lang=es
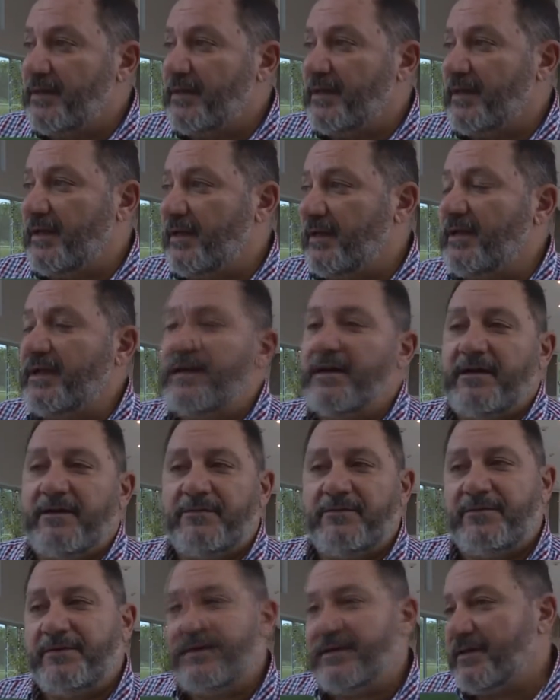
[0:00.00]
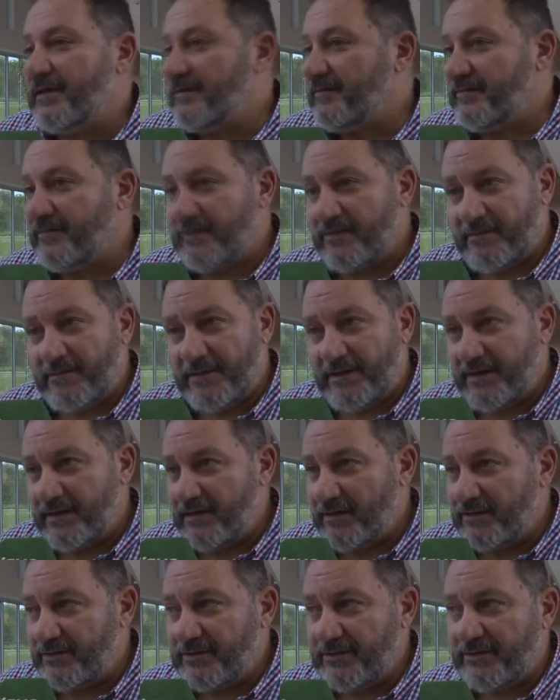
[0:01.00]
eh, que es la única forma en
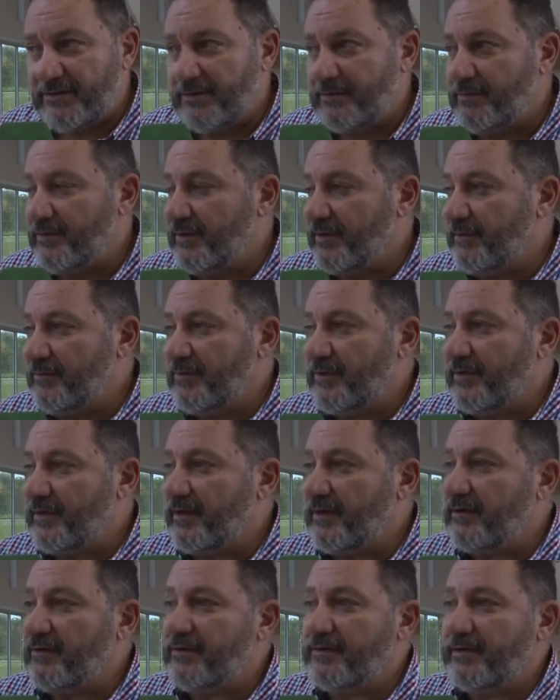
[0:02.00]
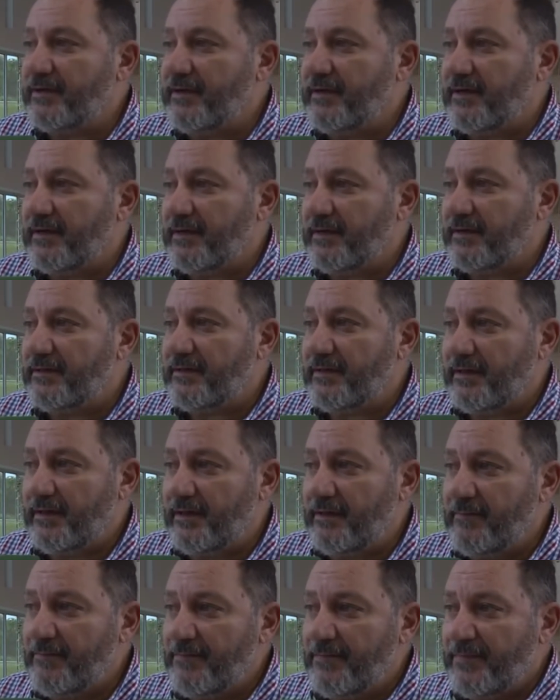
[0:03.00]
que nosotros podemos diagnosticar este,